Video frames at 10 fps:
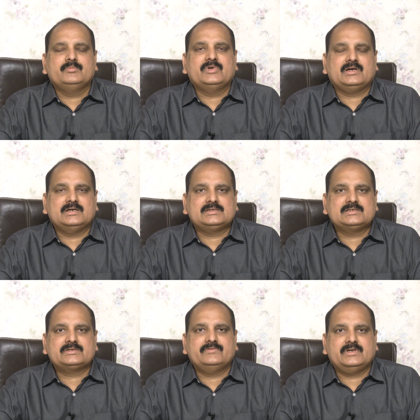మీకు ఆ
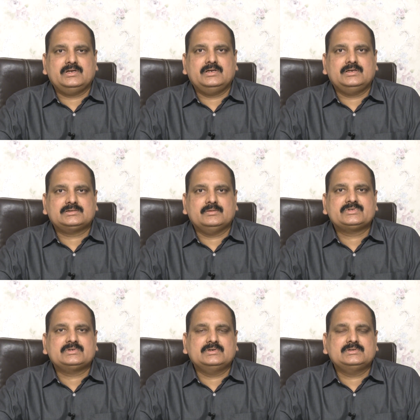సెన్సిటివిటీ
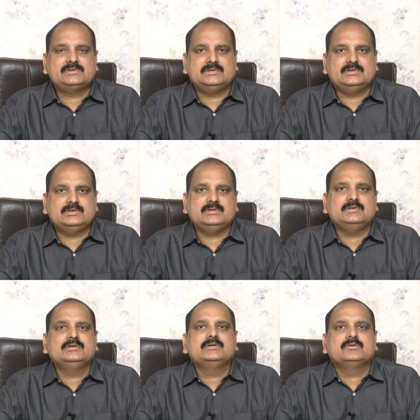సమస్య నుంచి
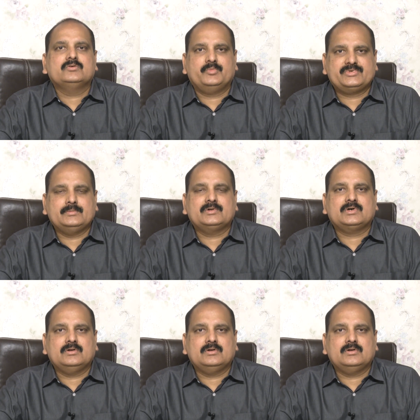ఉపశమనం